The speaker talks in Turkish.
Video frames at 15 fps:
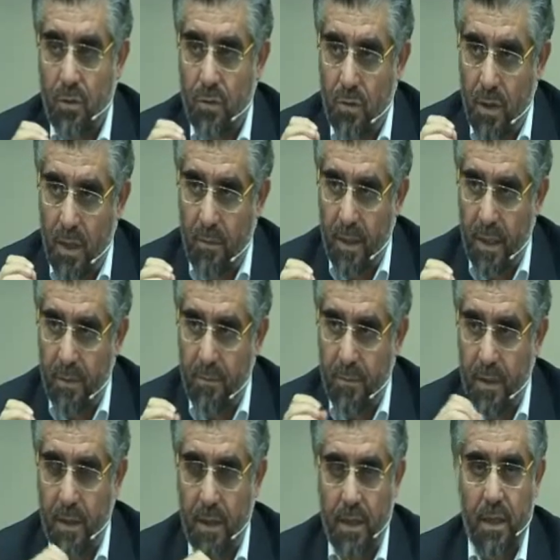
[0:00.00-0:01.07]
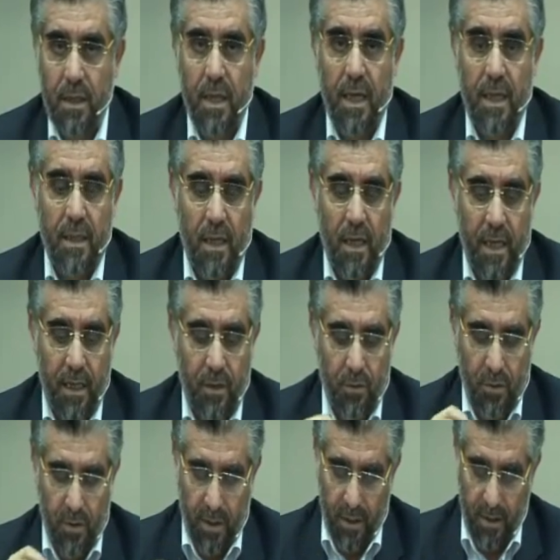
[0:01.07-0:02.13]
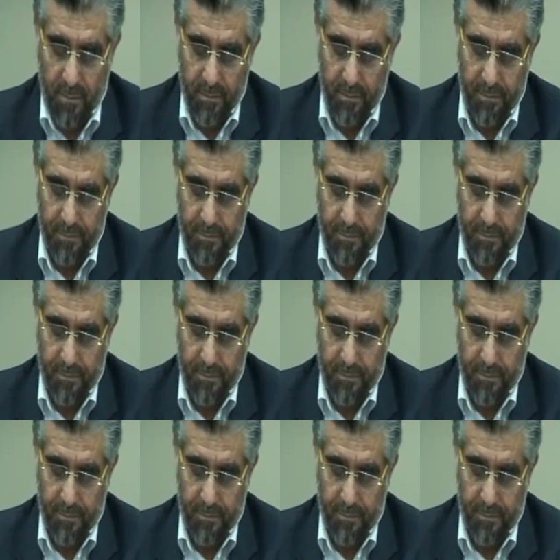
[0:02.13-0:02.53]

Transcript: Sonra bakın bir, iki tane daha ayet okuyalım.